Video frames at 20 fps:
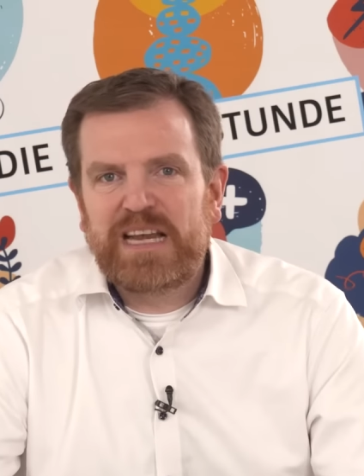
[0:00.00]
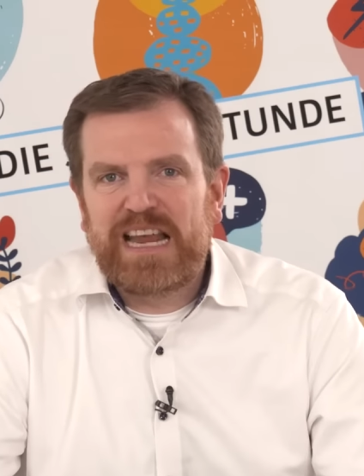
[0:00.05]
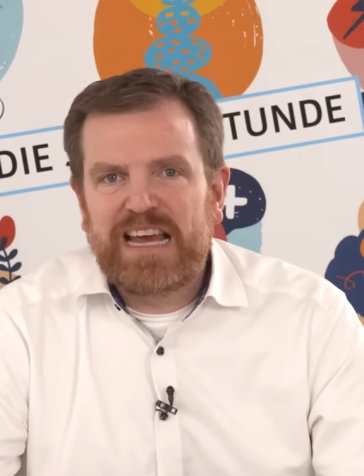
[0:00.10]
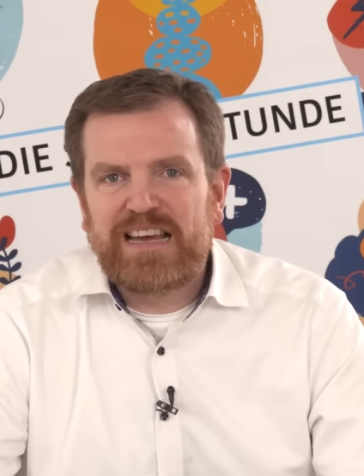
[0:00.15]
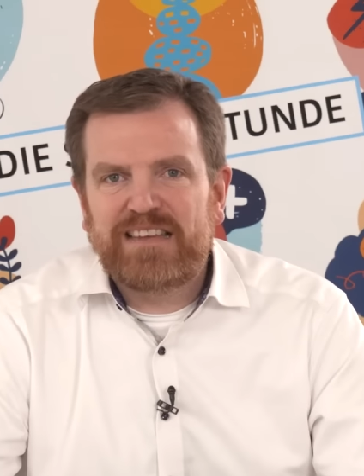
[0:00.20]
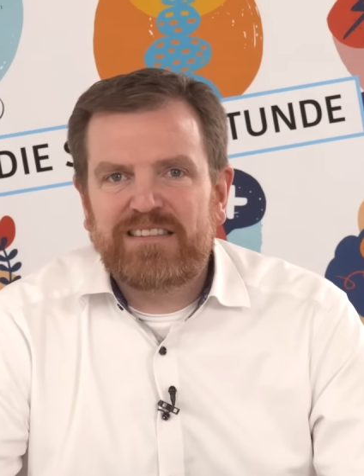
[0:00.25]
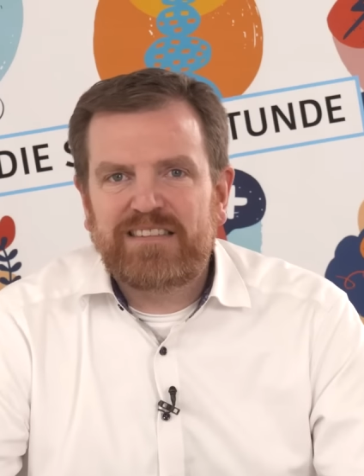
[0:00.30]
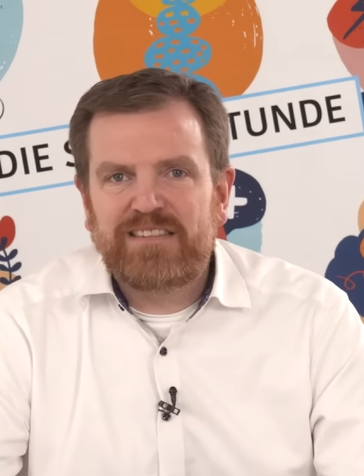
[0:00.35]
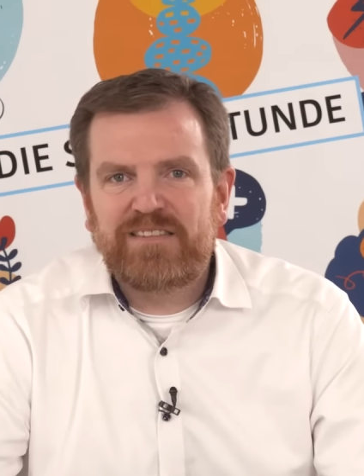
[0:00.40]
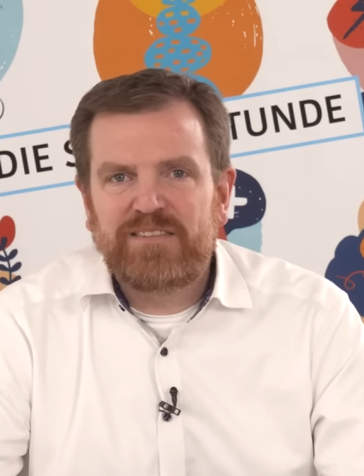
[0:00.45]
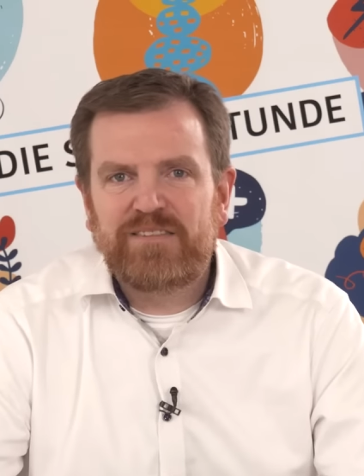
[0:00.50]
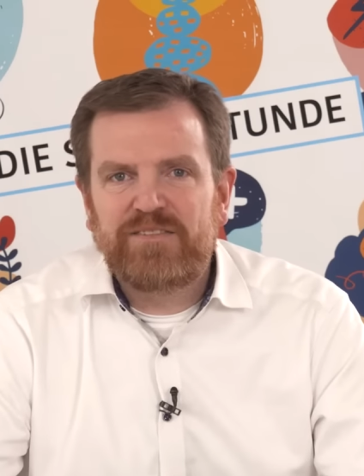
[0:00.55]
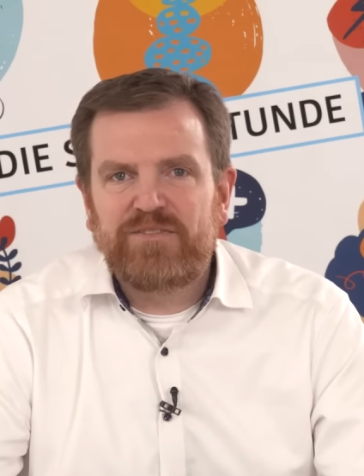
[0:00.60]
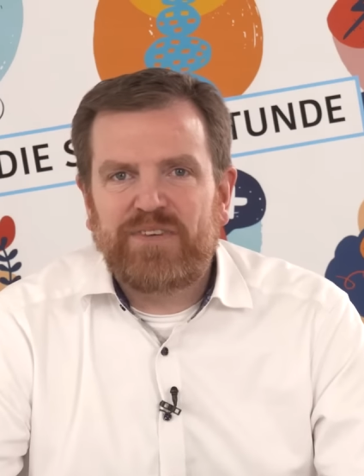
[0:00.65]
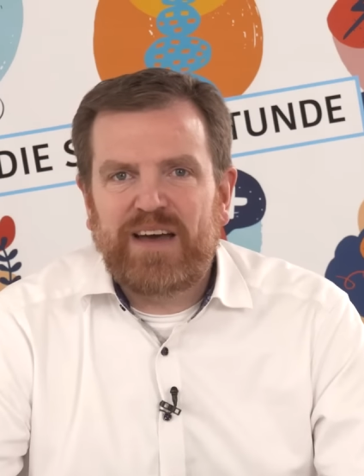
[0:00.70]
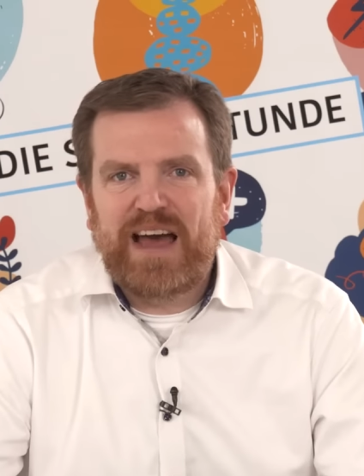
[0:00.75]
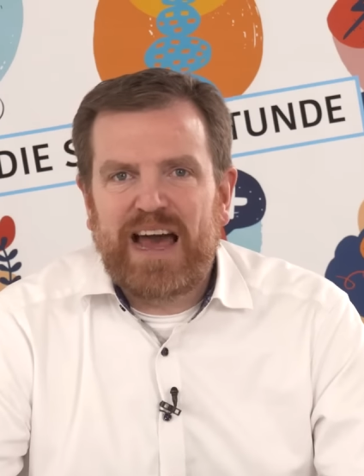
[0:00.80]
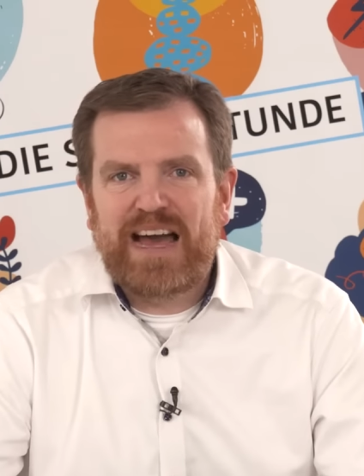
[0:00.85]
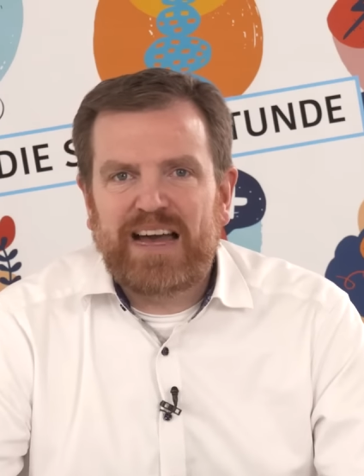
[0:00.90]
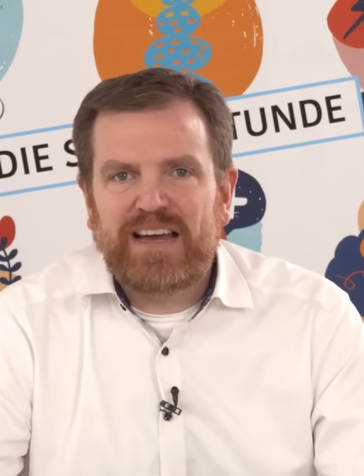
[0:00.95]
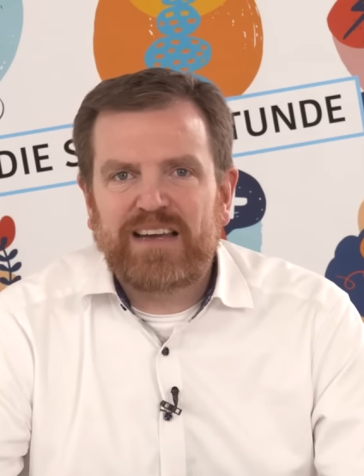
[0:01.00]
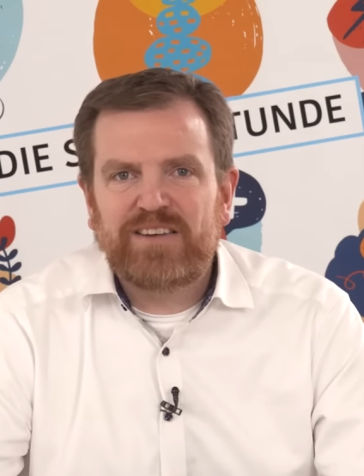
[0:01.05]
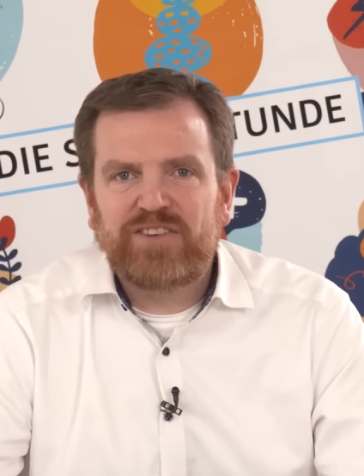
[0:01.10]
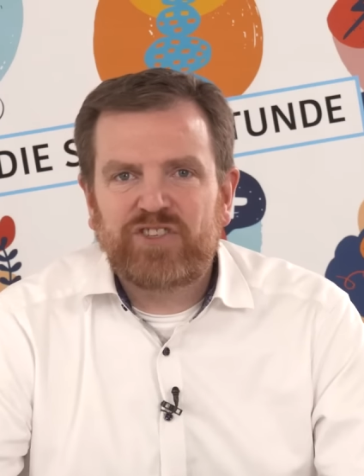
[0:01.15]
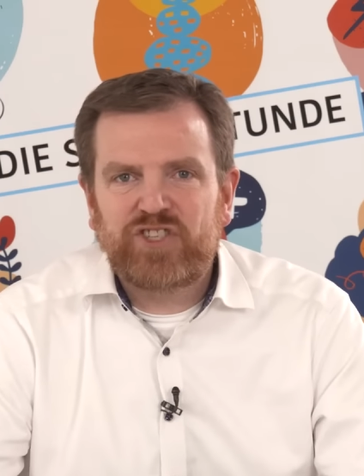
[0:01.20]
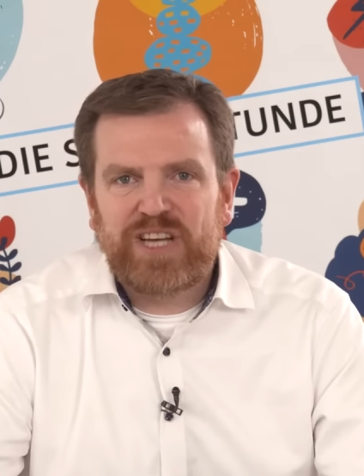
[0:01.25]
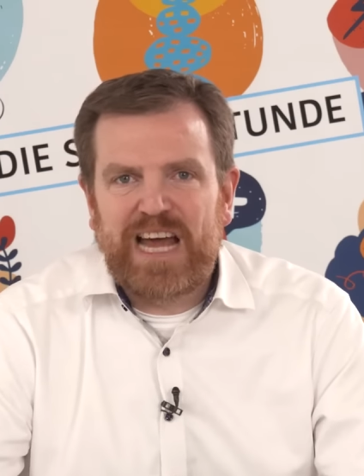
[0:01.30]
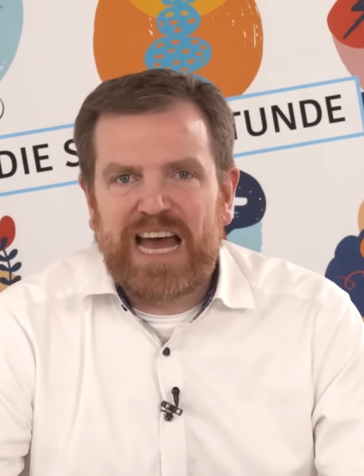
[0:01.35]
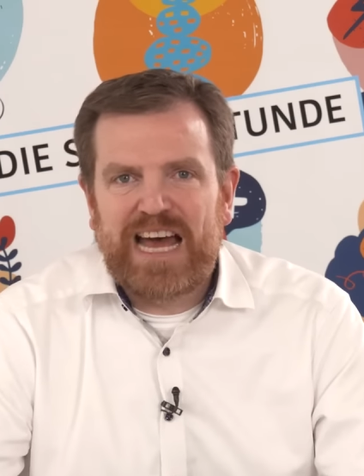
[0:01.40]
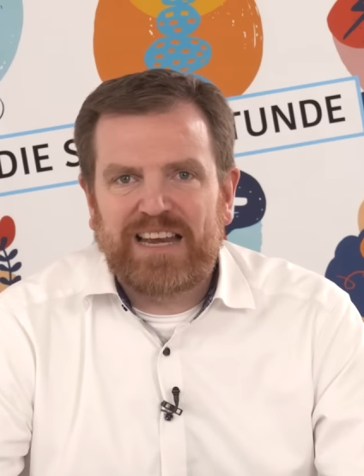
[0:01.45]
ersten Fragen
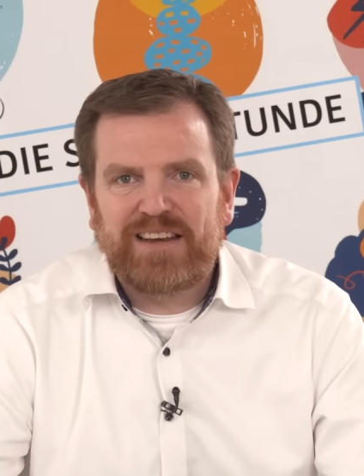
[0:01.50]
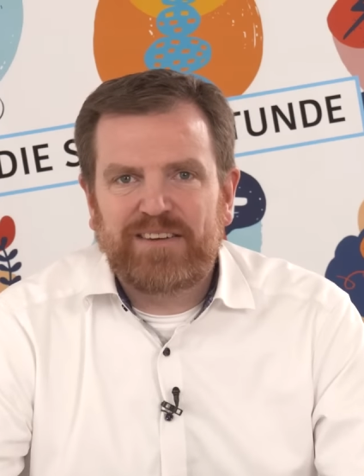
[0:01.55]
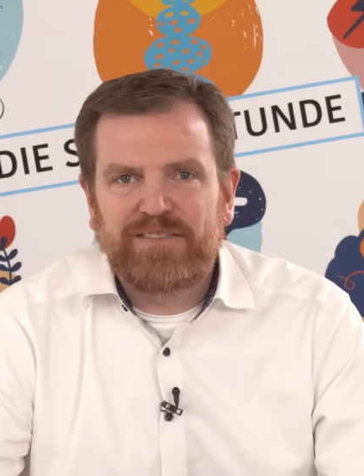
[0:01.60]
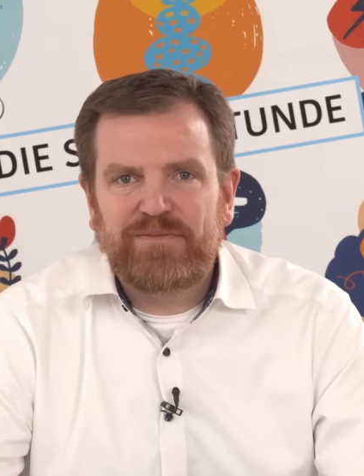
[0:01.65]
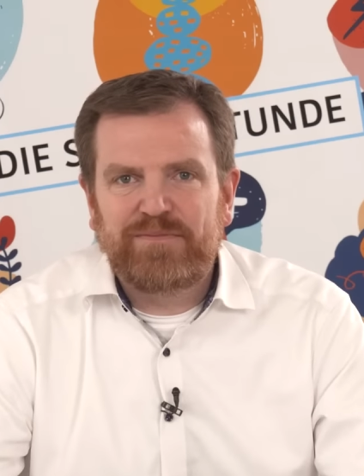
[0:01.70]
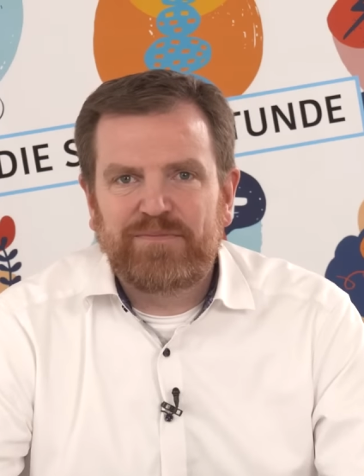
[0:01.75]
starten.